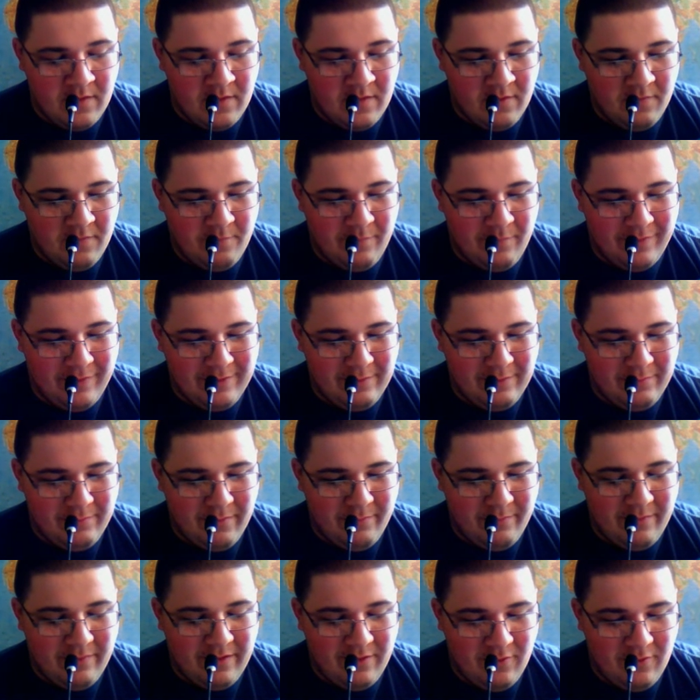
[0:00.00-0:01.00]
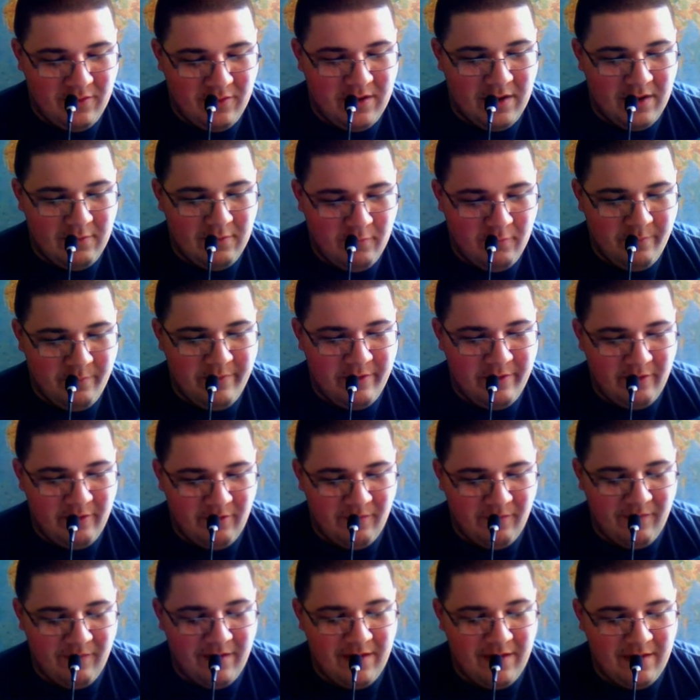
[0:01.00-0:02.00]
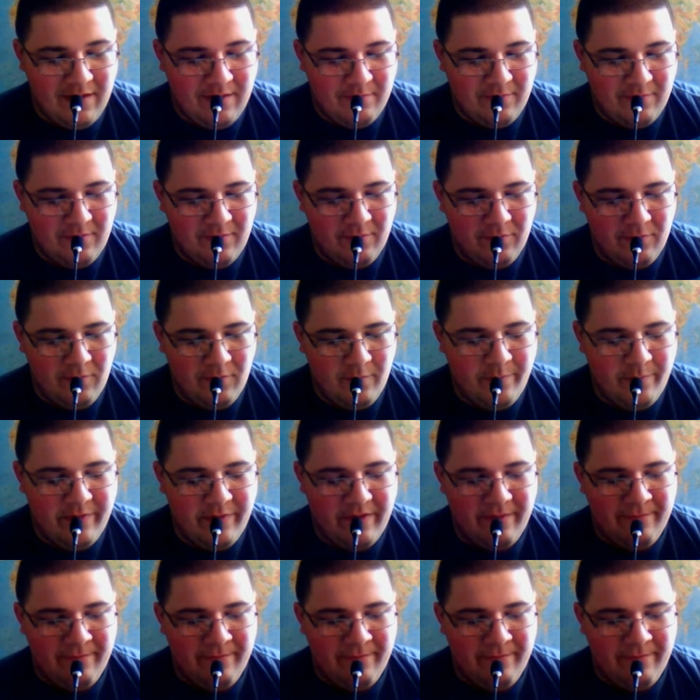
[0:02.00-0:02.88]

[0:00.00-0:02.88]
Wpada bomba do chałupy, rozwaliła Niemcom dupy,